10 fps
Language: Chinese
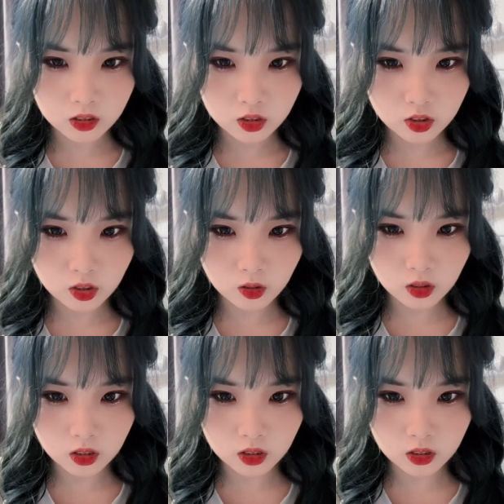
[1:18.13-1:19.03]
收
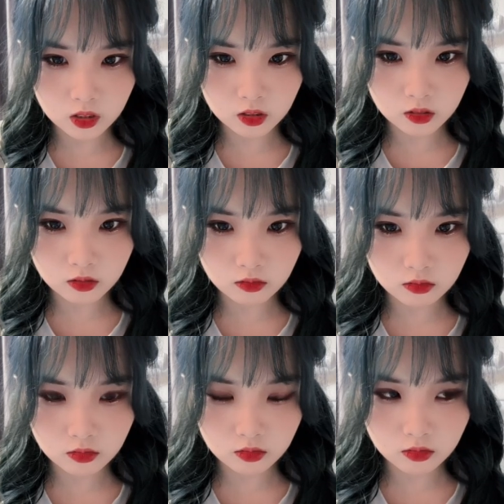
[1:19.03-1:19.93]
了
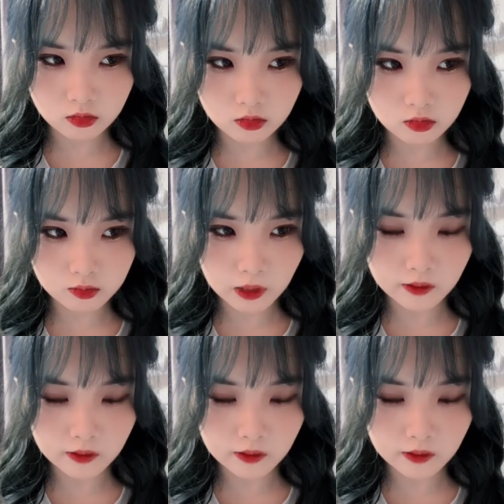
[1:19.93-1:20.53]
百